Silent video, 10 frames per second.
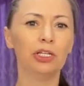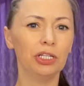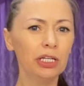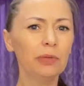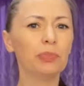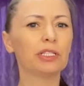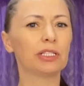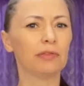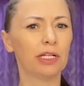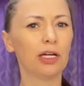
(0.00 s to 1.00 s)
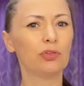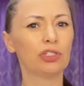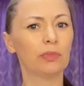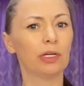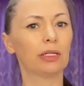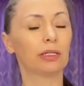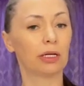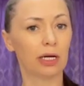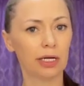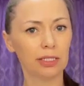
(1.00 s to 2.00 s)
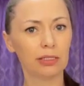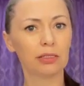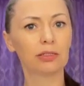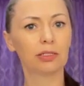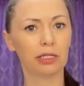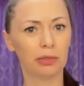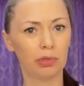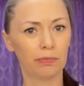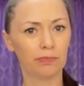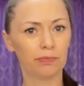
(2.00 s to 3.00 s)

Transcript: и представляю себя на кассе с хлебом.